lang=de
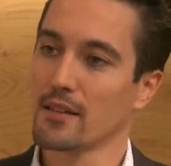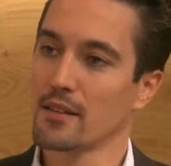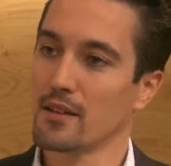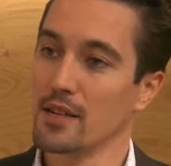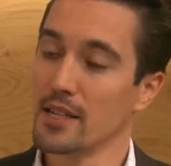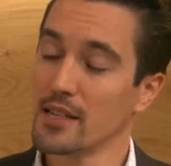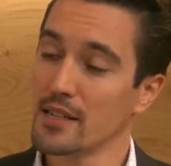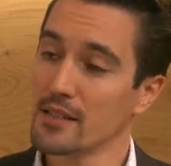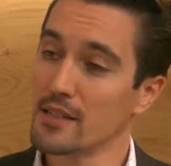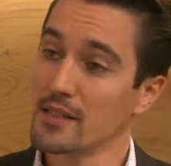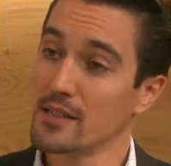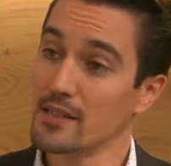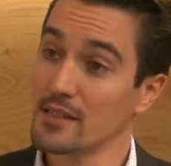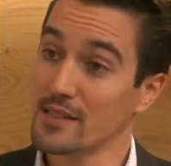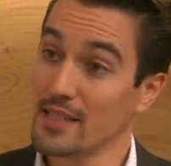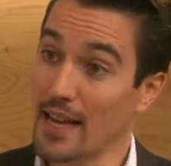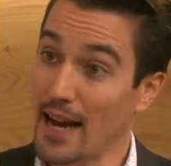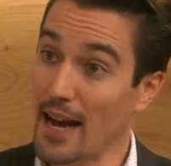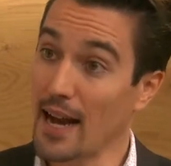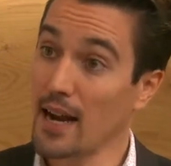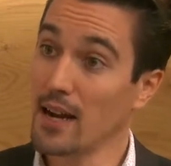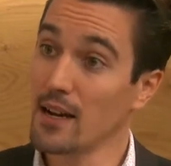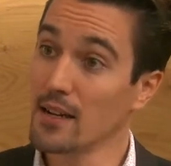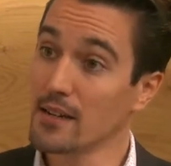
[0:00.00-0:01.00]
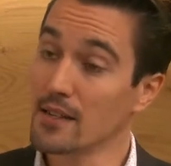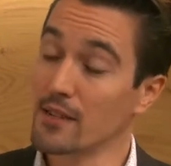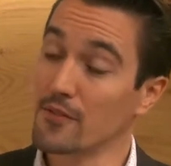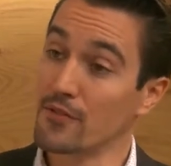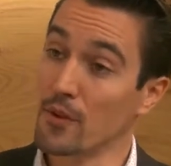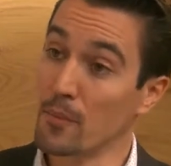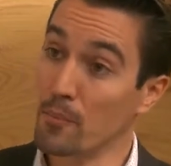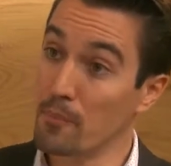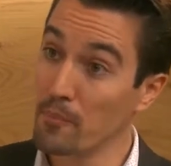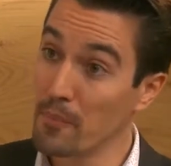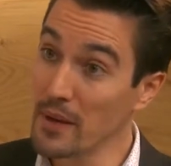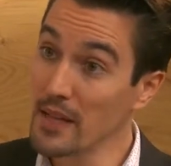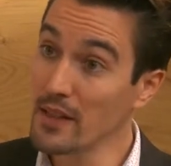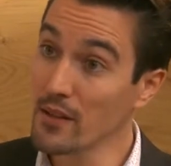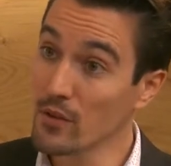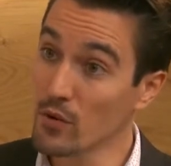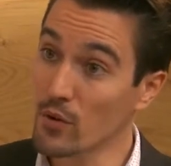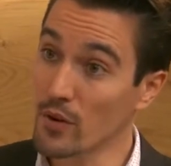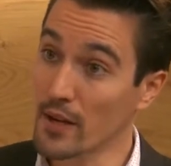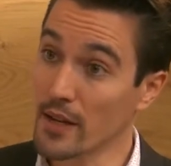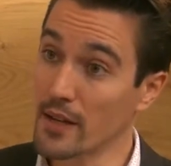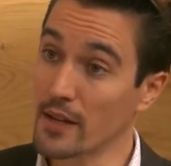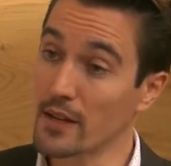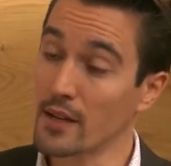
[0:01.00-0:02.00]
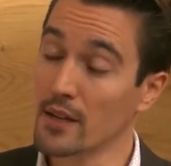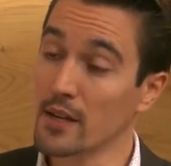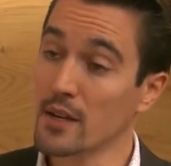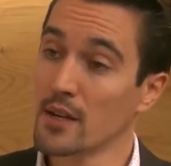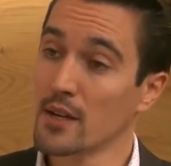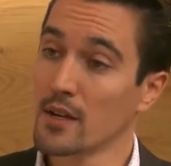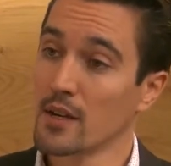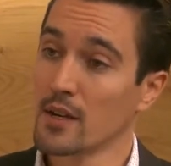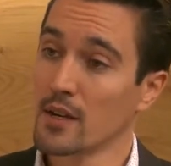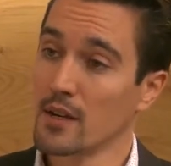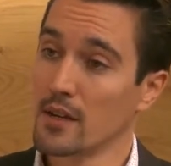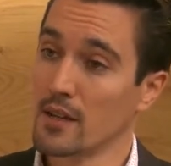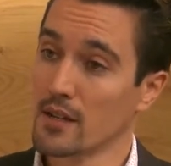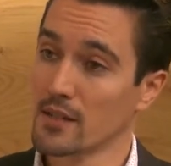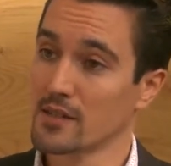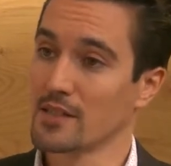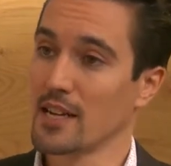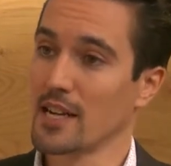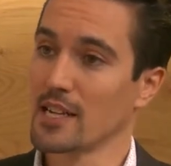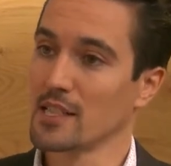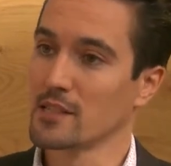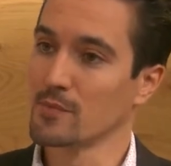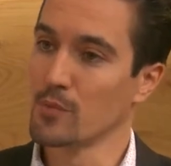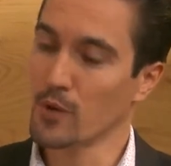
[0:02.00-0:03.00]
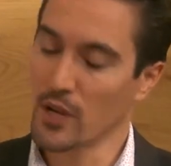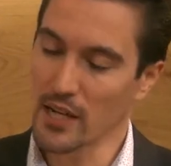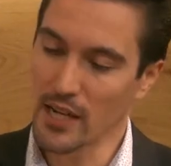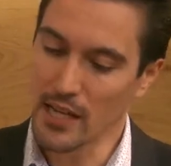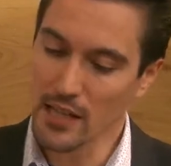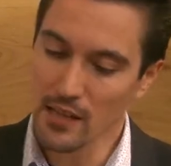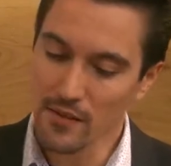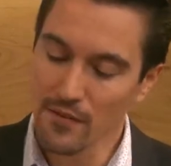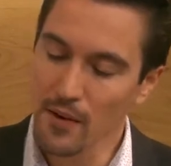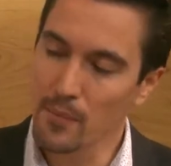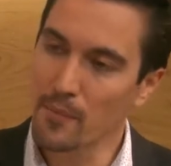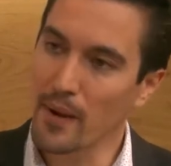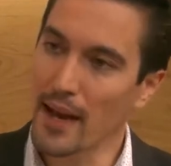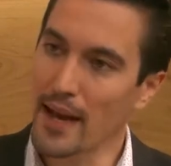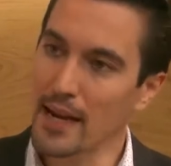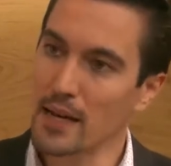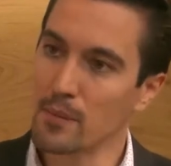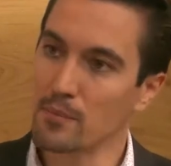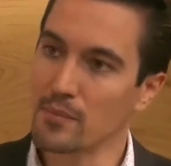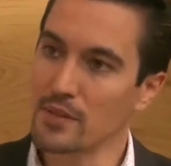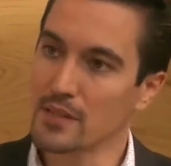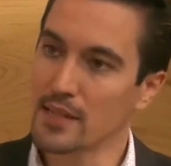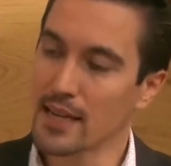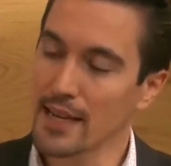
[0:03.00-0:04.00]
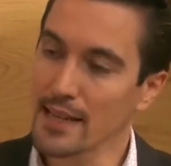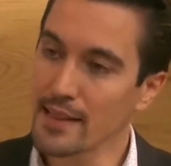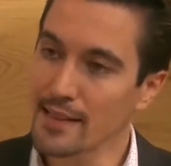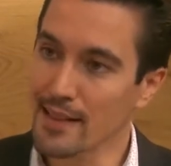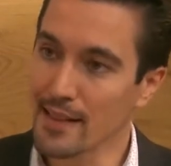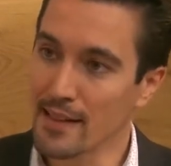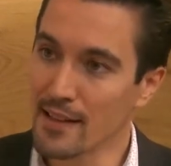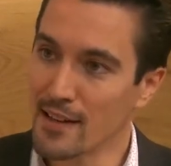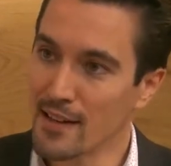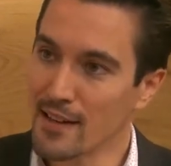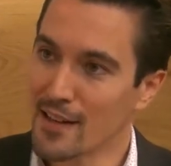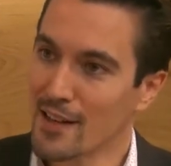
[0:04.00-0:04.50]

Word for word: dann liegt die Zahl der Verbindungen nach Salzburg in etwa bei einem Drittel.